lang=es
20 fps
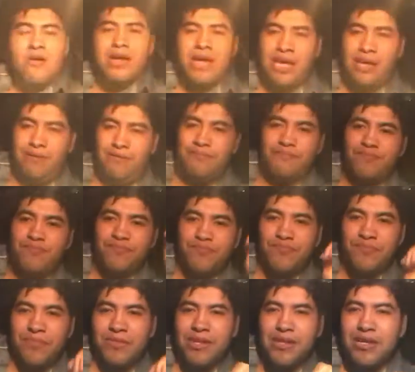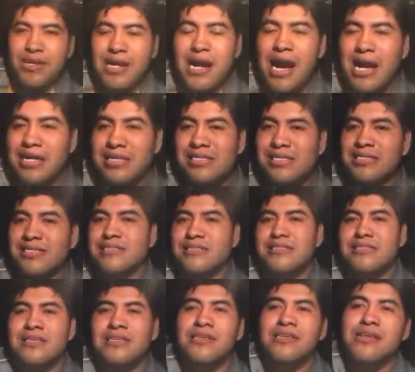Ok. Guys,
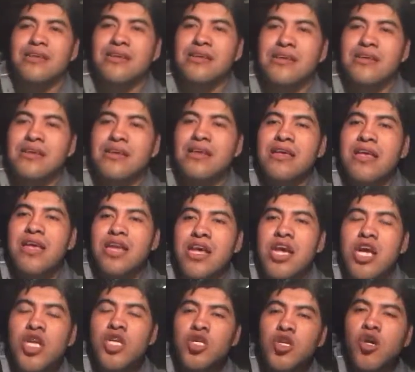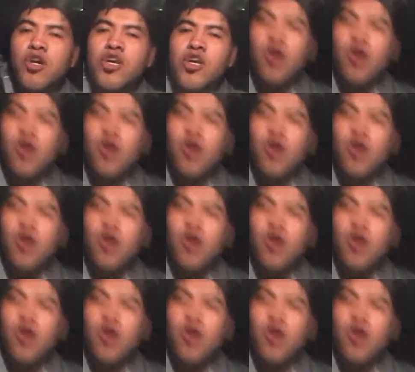yo